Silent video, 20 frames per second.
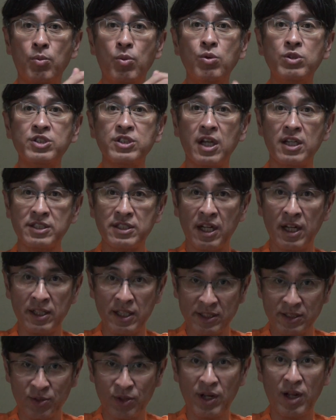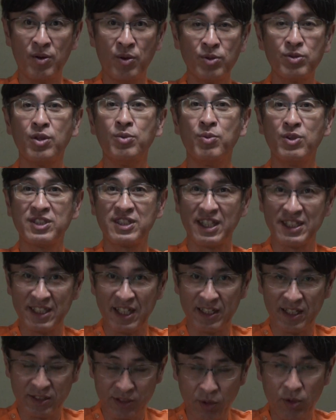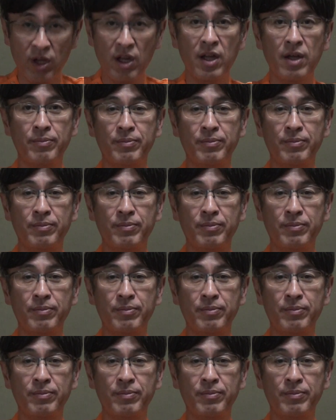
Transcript: もしかしたらですこれは本当にもしかしたらですよ、